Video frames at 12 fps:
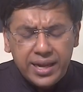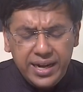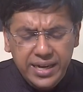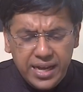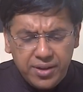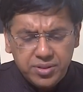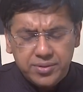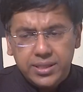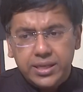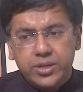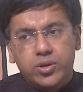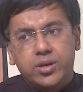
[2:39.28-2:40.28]
ரெண்டாவது
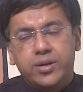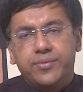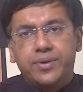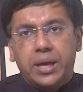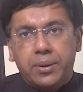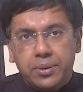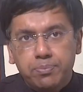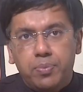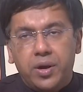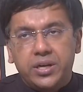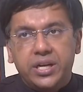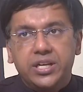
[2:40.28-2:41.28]
வந்து இன்னொரு
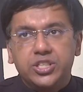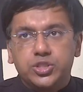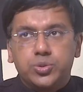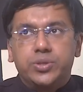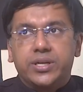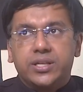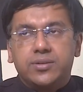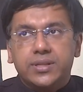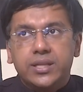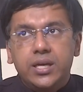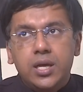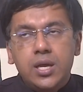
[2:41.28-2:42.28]
இம்பார்ட்டன்ட் இஷ்யூன்றது
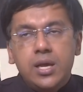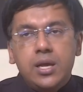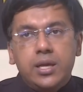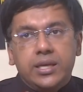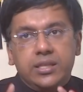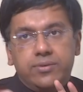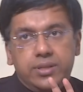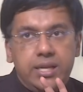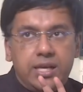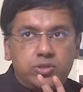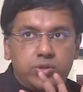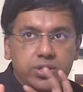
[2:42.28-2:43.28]
வந்து இது வந்து
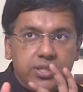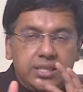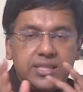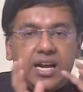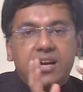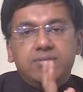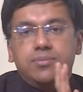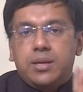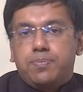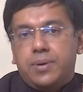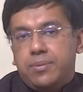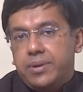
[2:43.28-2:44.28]
நான் சொல்றது தாழ்வு
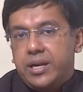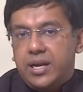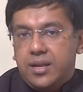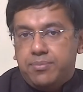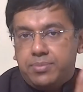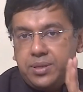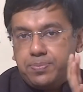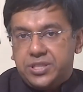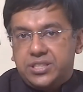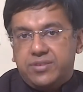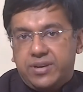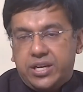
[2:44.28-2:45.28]
மனப்பான்மையினால
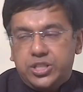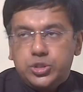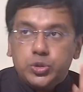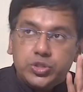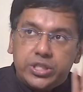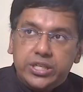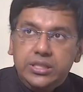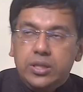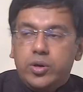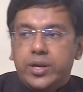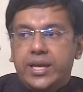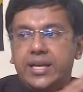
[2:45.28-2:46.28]
டிப்ரெஷன் வர இஷ்யூஸ்
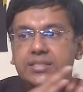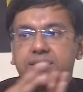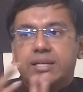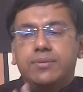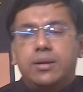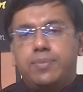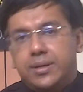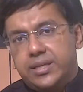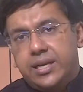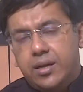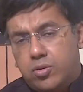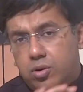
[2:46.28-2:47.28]
இன்னொரு எக்ஸ்ட்ரீம்ல
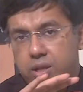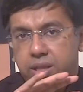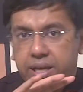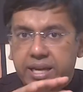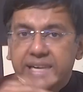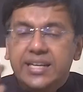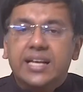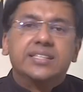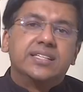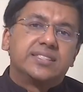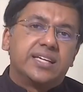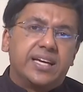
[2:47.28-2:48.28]
பாத்தீங்கன்னா குழந்தைங்க
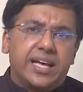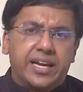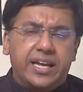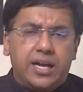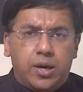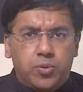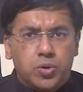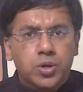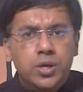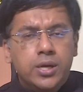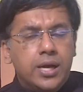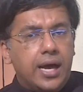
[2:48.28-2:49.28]
இன்டெலிஜென்ஸ்ல நிறைய ஆகும்
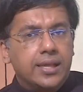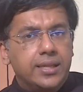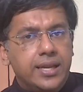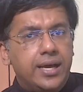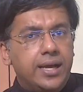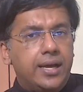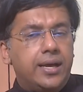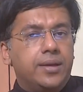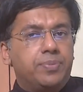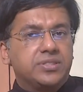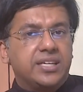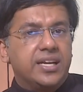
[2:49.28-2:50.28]
அதுனா
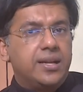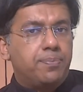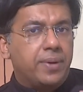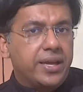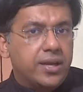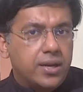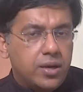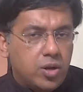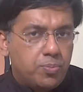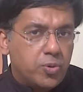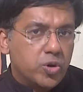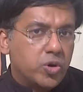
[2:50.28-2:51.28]
இப்ப சடனா
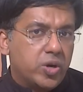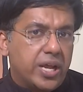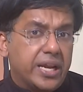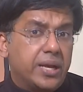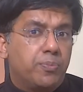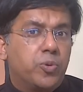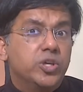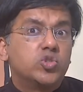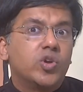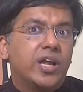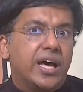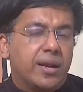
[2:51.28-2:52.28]
பையனாவோ பொண்ணோ நிறைய பொய்
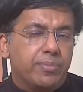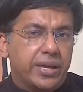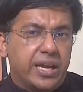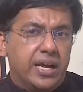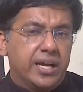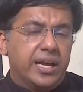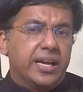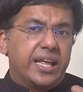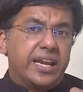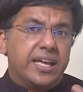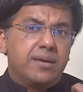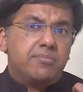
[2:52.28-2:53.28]
சொல்ல ஆரம்பிக்கிறாங்க
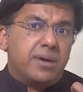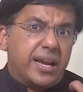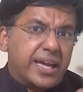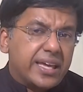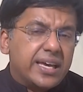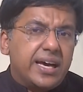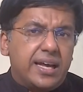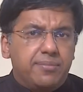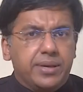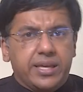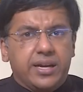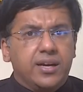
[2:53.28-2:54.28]
நிறைய மறைக்க
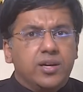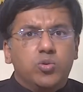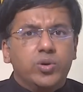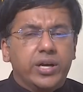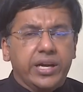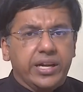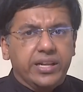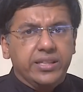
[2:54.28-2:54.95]
ஆரம்பிக்கிறாங்க உங்ககிட்ட